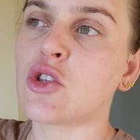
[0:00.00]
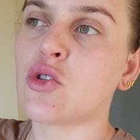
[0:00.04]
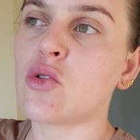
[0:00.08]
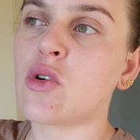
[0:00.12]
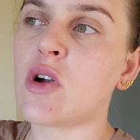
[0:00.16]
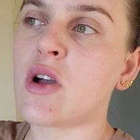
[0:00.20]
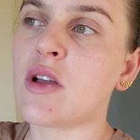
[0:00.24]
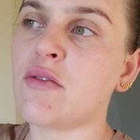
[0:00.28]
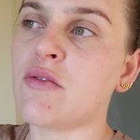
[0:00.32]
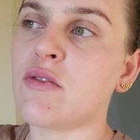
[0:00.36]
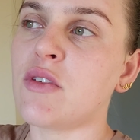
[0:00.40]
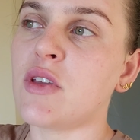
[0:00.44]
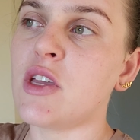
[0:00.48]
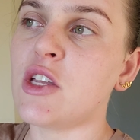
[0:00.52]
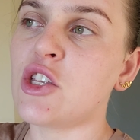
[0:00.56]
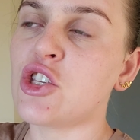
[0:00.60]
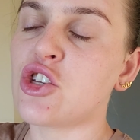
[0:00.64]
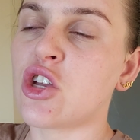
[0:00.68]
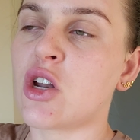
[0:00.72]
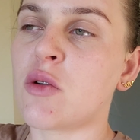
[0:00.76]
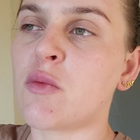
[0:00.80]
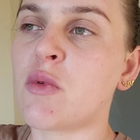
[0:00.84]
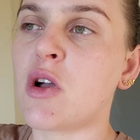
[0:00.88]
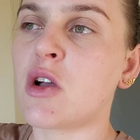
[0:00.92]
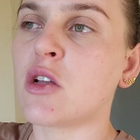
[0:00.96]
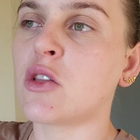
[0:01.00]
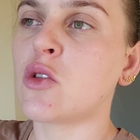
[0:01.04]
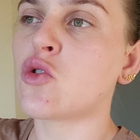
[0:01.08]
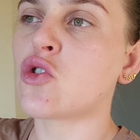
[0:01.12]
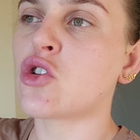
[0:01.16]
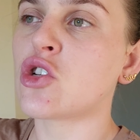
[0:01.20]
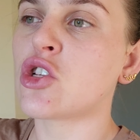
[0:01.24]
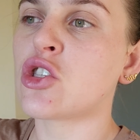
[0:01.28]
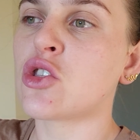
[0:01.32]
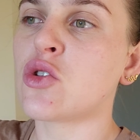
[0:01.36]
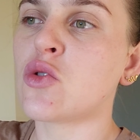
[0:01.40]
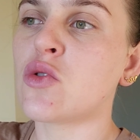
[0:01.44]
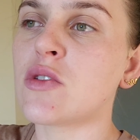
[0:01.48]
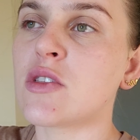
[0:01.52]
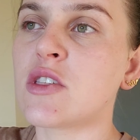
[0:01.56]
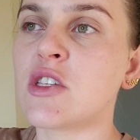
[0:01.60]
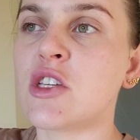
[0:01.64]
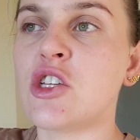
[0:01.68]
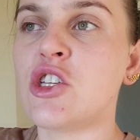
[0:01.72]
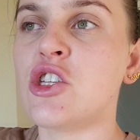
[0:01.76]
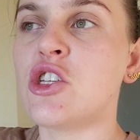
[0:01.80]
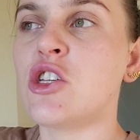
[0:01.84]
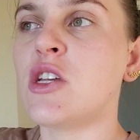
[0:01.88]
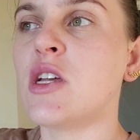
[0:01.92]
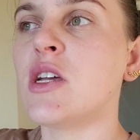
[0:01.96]
Только вечером, когда уже
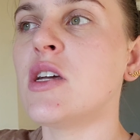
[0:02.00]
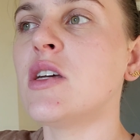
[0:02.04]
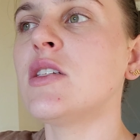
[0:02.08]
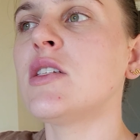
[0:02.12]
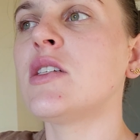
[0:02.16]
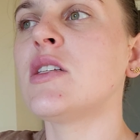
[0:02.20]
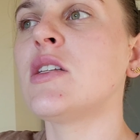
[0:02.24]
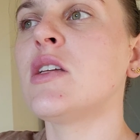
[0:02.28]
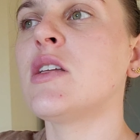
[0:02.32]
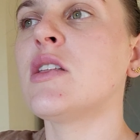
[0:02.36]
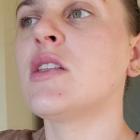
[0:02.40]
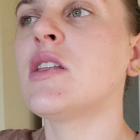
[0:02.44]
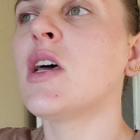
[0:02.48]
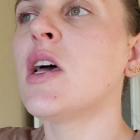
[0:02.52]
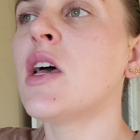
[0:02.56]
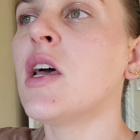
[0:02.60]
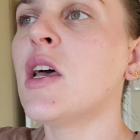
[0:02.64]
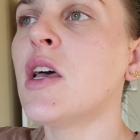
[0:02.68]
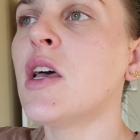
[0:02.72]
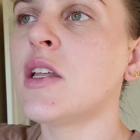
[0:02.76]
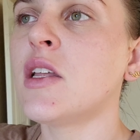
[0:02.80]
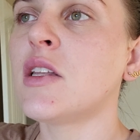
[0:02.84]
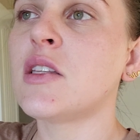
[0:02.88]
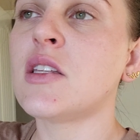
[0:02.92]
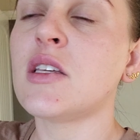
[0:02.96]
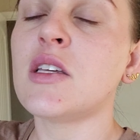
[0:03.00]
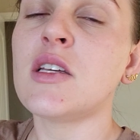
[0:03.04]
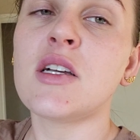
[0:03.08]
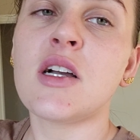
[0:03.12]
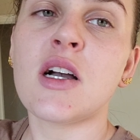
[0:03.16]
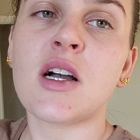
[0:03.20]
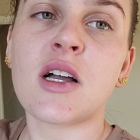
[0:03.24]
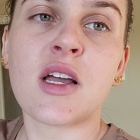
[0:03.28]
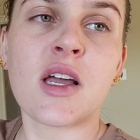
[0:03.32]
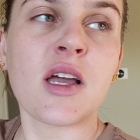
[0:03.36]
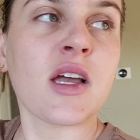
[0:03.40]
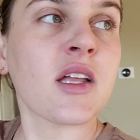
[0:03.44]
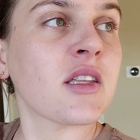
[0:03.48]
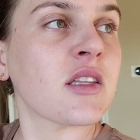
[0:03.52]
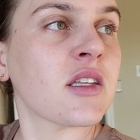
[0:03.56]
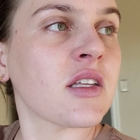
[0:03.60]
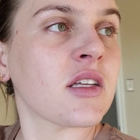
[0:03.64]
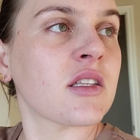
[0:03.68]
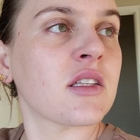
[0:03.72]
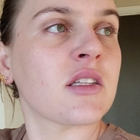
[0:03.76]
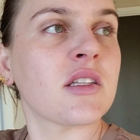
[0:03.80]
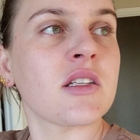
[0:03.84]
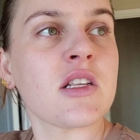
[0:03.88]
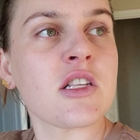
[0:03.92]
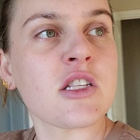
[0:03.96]
солнце исчезнет, ты как это,
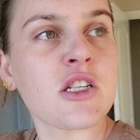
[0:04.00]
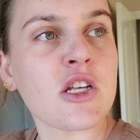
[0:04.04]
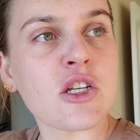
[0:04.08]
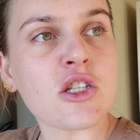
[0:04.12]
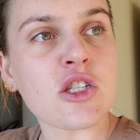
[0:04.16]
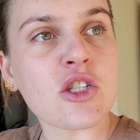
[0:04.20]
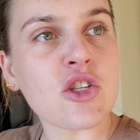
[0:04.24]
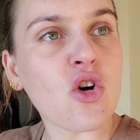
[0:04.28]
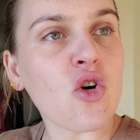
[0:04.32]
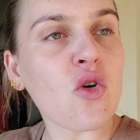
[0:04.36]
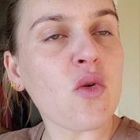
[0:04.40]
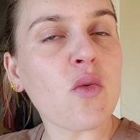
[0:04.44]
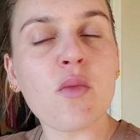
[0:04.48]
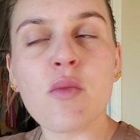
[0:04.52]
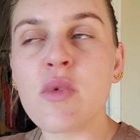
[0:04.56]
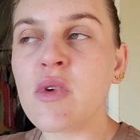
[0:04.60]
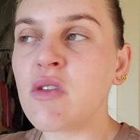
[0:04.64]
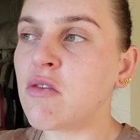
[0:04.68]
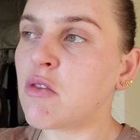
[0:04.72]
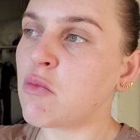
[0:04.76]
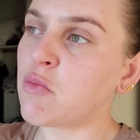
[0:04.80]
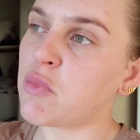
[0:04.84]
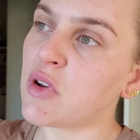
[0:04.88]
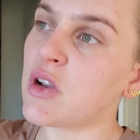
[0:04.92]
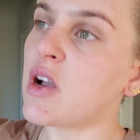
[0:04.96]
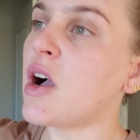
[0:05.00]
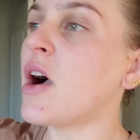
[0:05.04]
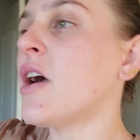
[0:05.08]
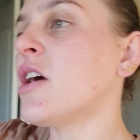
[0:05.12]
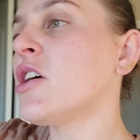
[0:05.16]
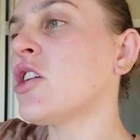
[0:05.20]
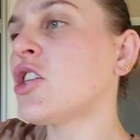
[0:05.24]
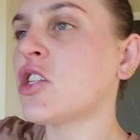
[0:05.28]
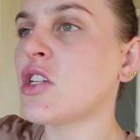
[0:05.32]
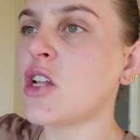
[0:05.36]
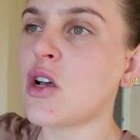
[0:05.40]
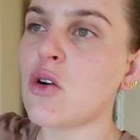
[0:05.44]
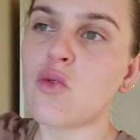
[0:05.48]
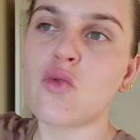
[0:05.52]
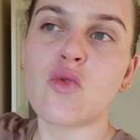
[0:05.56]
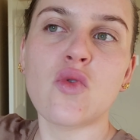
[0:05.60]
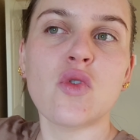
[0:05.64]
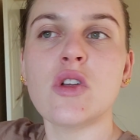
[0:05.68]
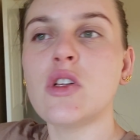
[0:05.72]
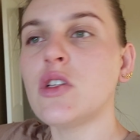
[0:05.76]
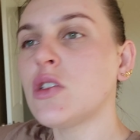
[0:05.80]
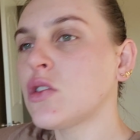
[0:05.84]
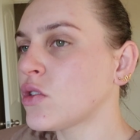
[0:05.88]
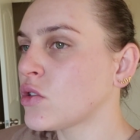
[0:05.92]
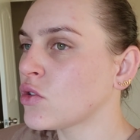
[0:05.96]
ты за зомби выбегаешь на
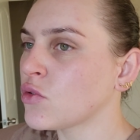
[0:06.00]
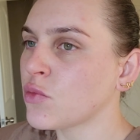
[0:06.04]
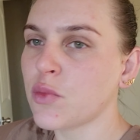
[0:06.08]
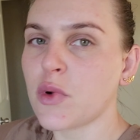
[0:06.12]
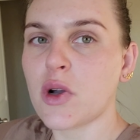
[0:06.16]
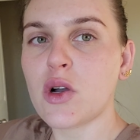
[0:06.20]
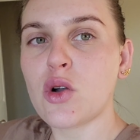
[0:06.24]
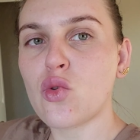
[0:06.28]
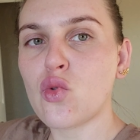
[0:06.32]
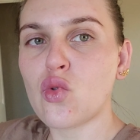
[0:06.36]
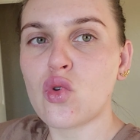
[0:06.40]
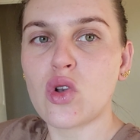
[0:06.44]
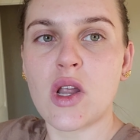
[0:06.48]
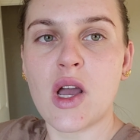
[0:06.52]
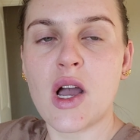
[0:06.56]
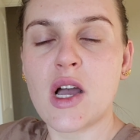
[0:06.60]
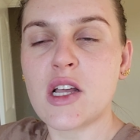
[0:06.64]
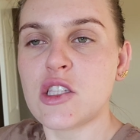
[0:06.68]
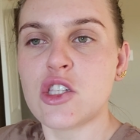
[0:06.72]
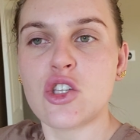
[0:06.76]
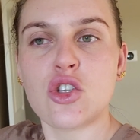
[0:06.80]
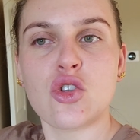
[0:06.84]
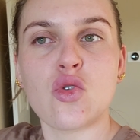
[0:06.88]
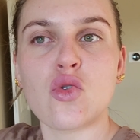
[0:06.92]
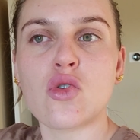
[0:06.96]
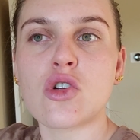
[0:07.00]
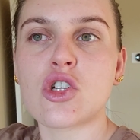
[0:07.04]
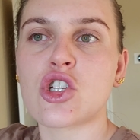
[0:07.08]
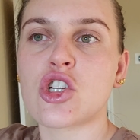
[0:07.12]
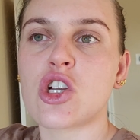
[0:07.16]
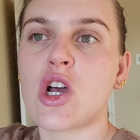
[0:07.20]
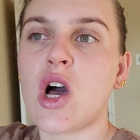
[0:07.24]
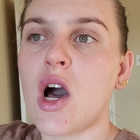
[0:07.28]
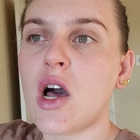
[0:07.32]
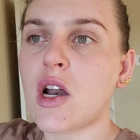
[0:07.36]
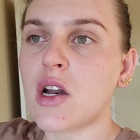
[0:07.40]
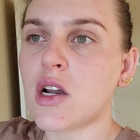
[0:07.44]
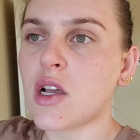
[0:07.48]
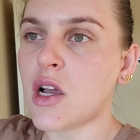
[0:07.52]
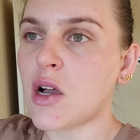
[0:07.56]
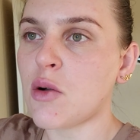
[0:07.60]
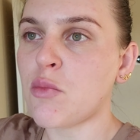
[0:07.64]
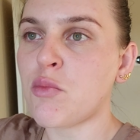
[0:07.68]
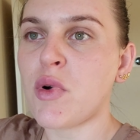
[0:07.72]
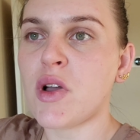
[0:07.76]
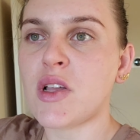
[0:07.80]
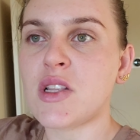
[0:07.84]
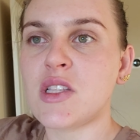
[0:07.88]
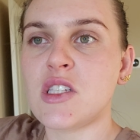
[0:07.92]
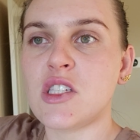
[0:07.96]
улицу погулять, и то жарко,
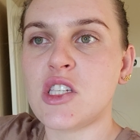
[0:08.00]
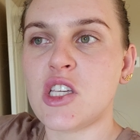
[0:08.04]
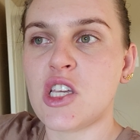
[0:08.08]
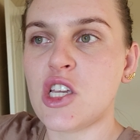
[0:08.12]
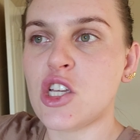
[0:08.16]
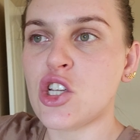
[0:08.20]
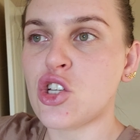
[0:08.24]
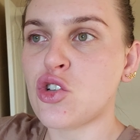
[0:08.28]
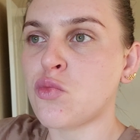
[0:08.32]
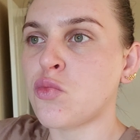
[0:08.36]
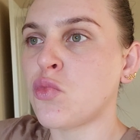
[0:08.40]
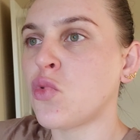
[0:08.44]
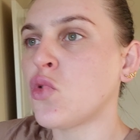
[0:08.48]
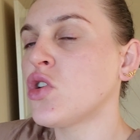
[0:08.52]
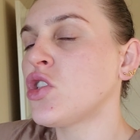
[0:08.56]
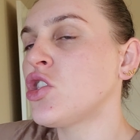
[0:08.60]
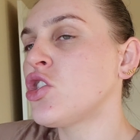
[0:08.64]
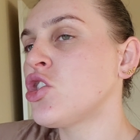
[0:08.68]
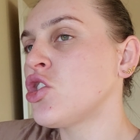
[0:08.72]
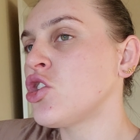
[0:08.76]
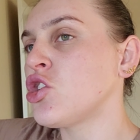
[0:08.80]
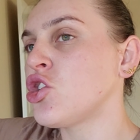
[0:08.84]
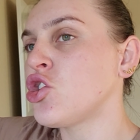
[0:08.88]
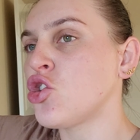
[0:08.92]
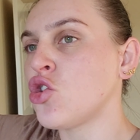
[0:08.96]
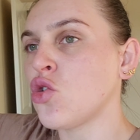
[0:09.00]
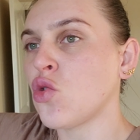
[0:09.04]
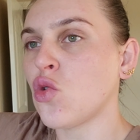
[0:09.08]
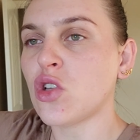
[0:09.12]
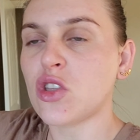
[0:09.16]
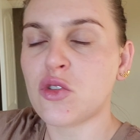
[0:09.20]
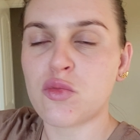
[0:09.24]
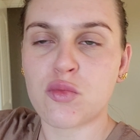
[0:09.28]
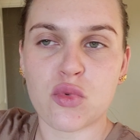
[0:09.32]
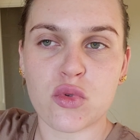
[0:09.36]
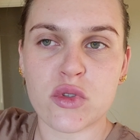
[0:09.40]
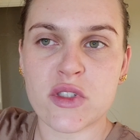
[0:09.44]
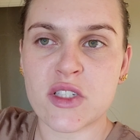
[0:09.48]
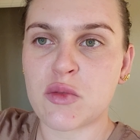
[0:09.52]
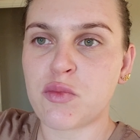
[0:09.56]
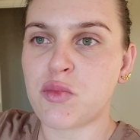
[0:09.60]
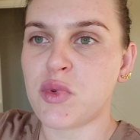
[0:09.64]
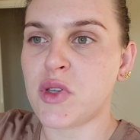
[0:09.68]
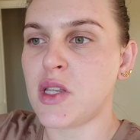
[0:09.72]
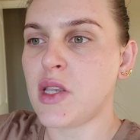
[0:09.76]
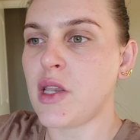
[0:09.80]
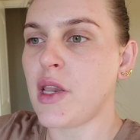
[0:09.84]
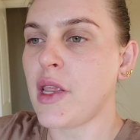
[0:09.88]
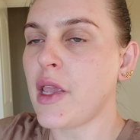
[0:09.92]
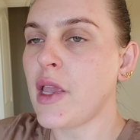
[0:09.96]
потеешь, пот течет по
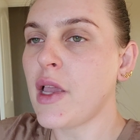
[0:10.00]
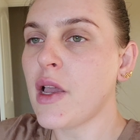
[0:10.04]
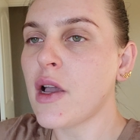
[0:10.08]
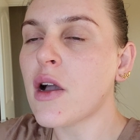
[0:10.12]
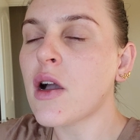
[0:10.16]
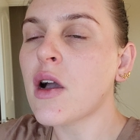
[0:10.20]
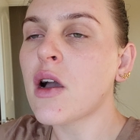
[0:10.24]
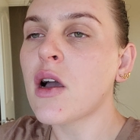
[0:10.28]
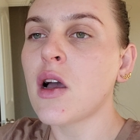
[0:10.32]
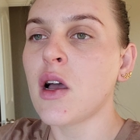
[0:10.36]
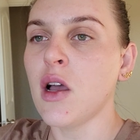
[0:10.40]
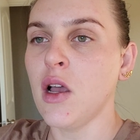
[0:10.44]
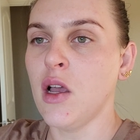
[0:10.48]
спине,